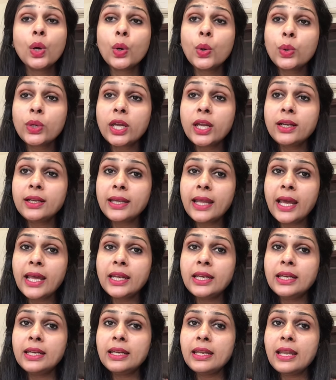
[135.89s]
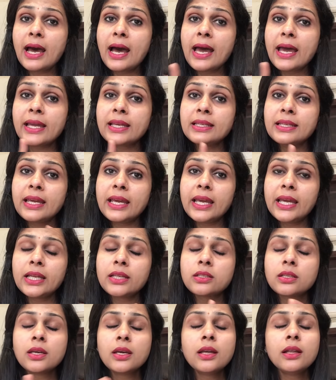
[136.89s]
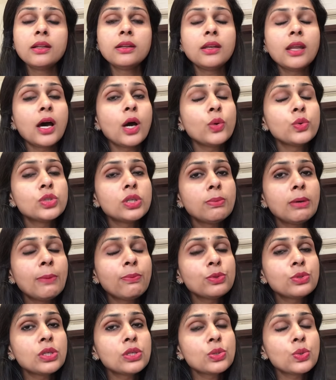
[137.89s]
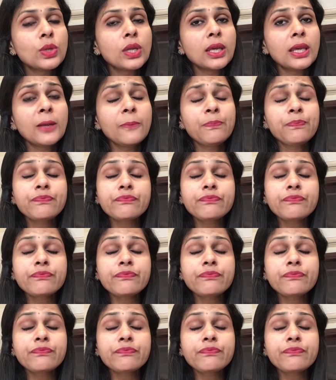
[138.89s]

ओके टेन नाइन एट नाउ जब आप उससे सुनेंगे